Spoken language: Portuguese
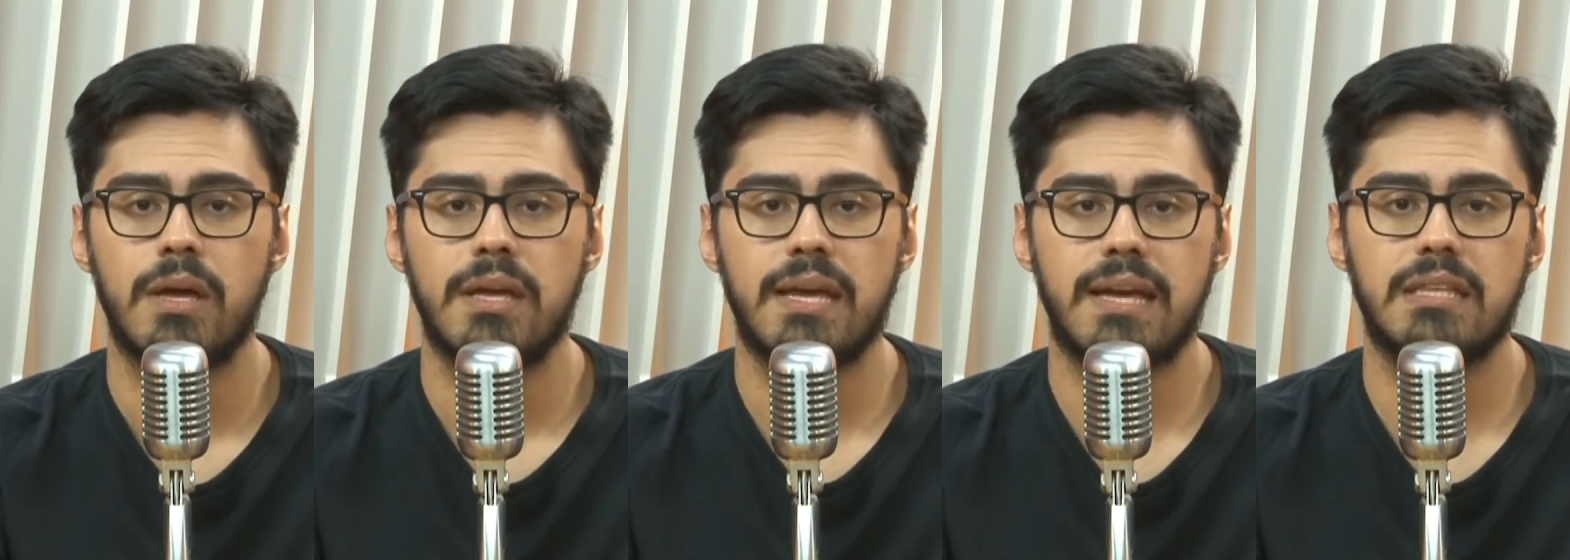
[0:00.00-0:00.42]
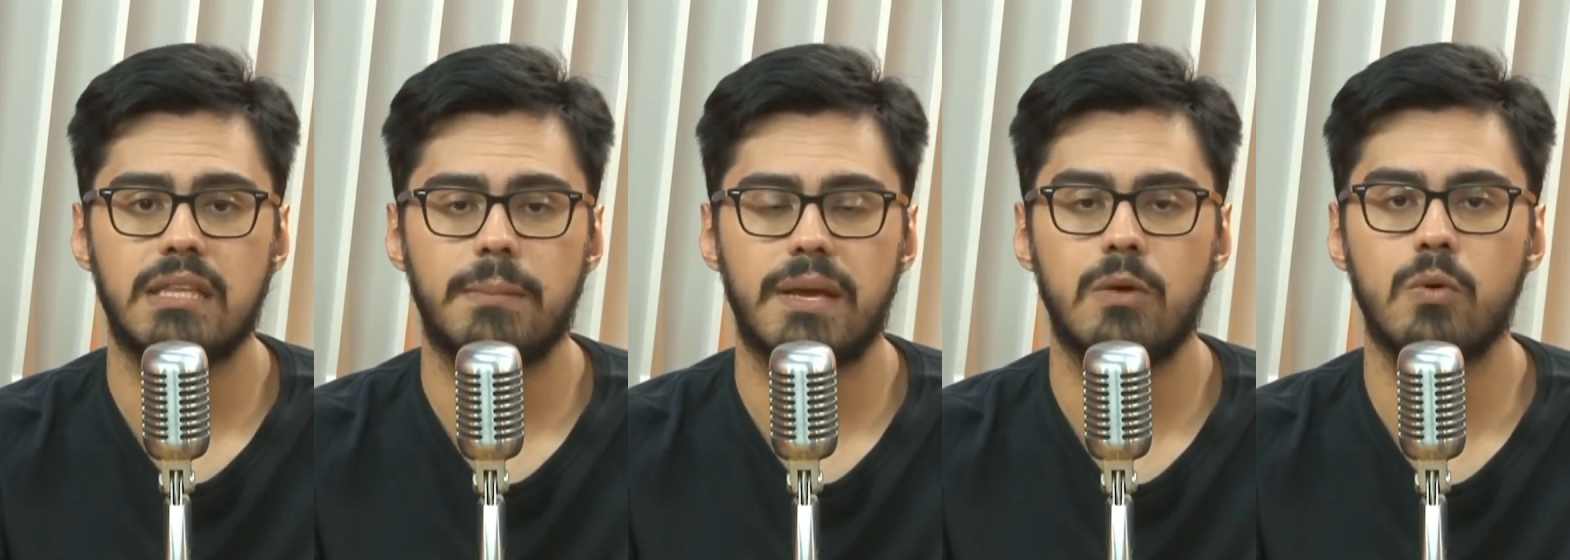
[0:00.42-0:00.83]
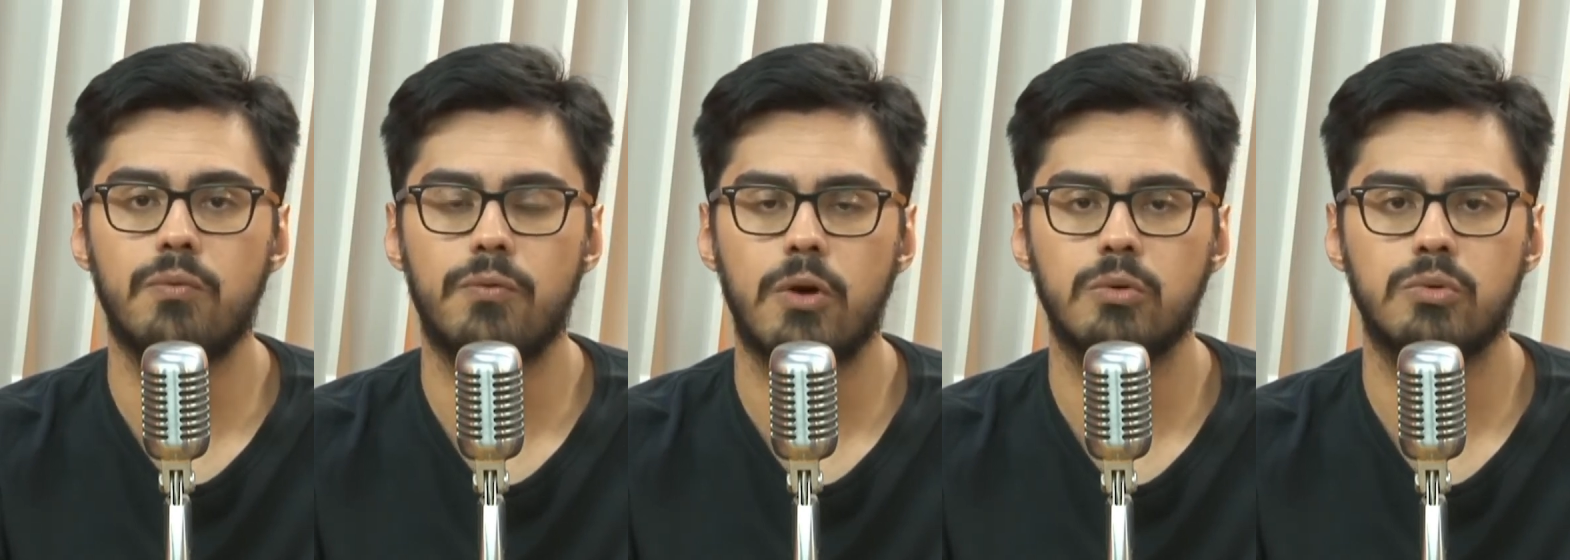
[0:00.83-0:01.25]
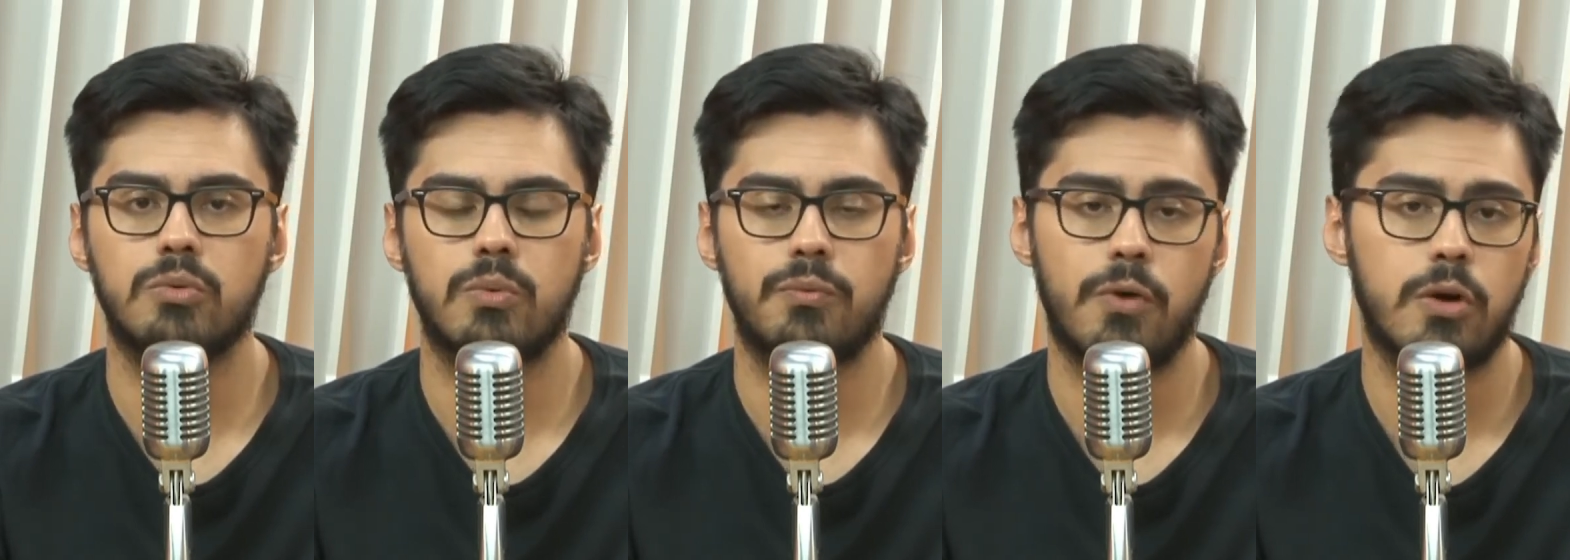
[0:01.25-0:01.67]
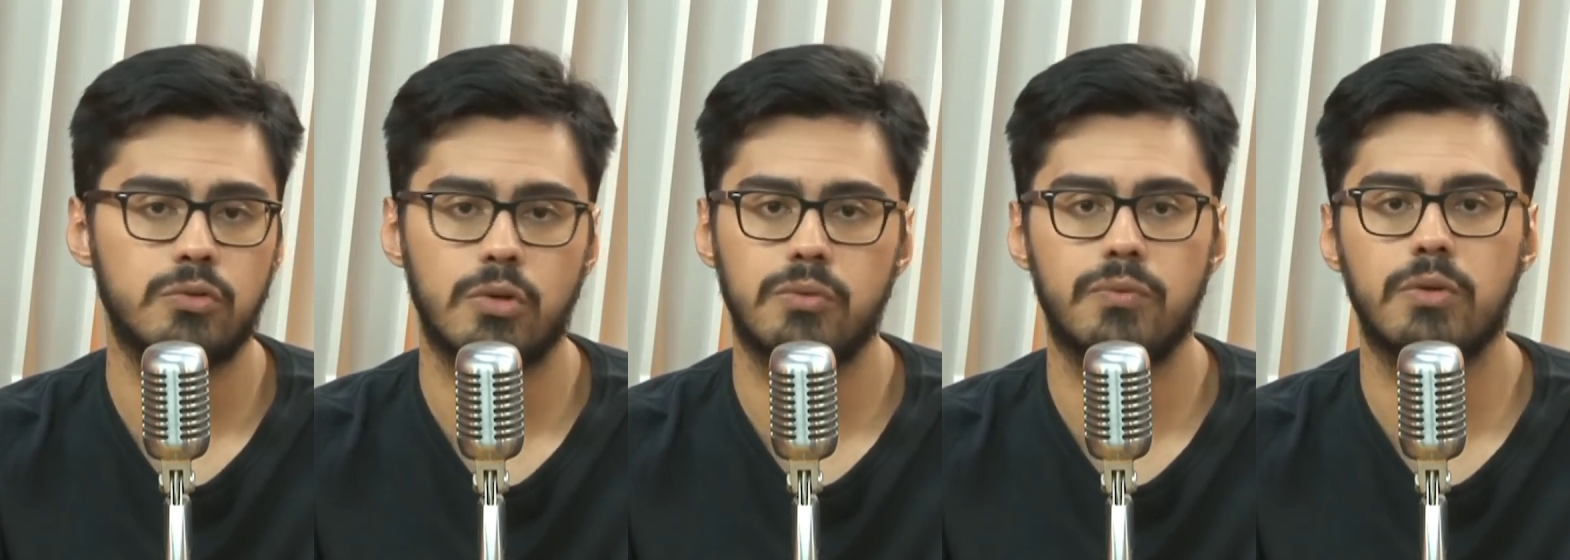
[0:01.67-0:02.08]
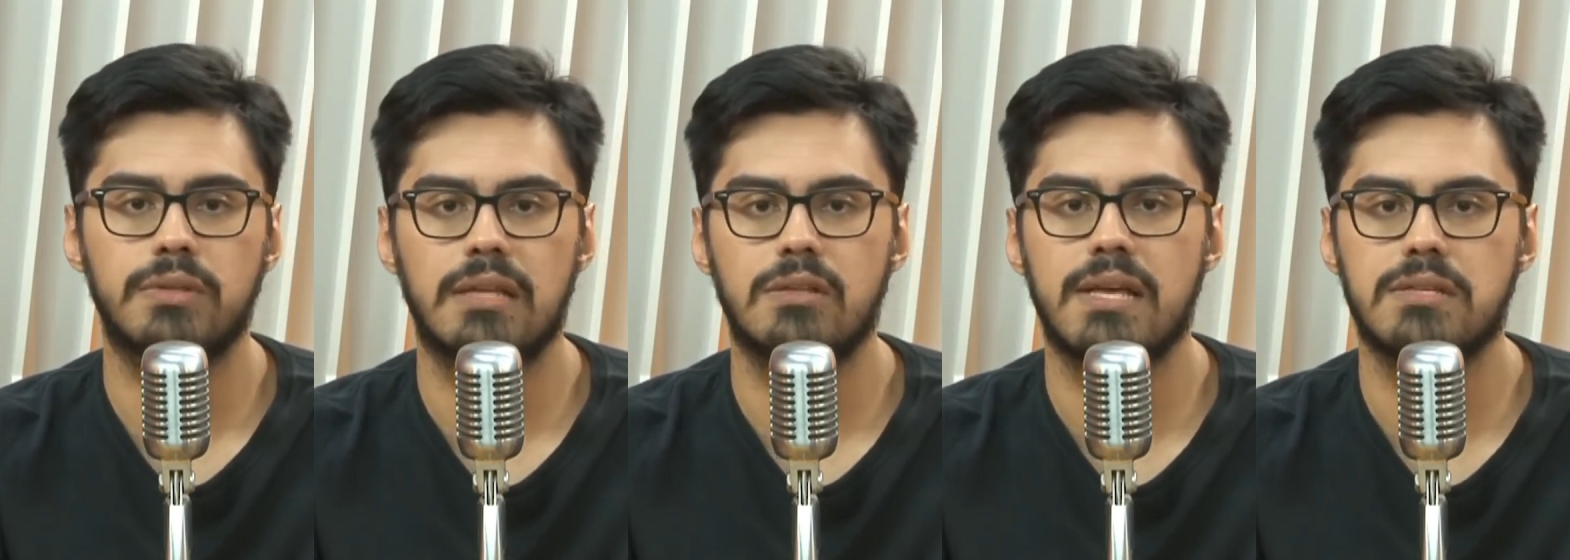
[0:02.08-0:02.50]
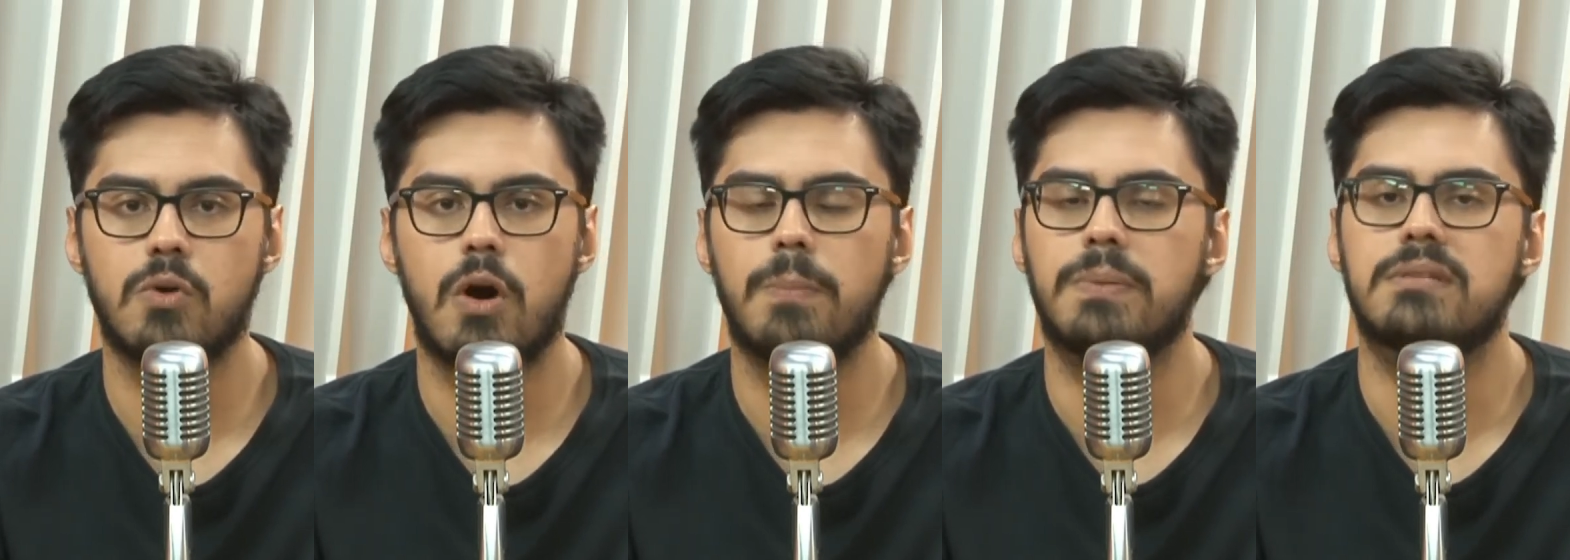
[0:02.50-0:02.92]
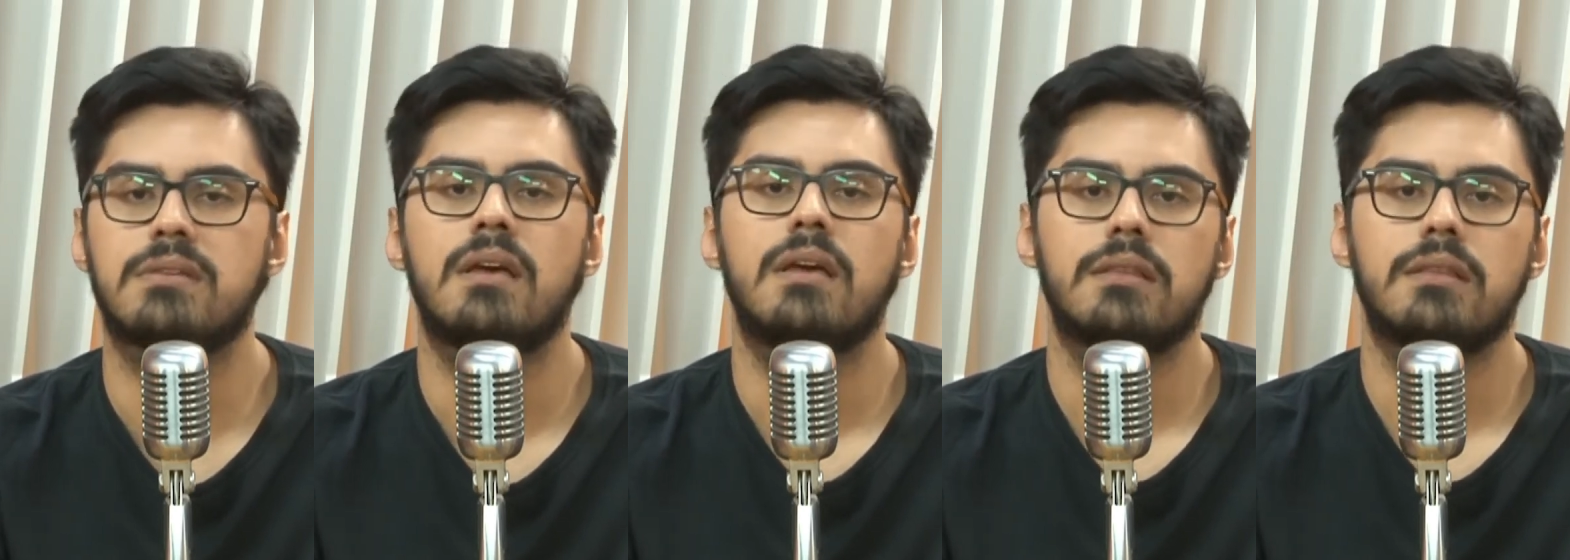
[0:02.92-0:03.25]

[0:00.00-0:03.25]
e ainda também com o foco, o foco todo voltado nas Copas.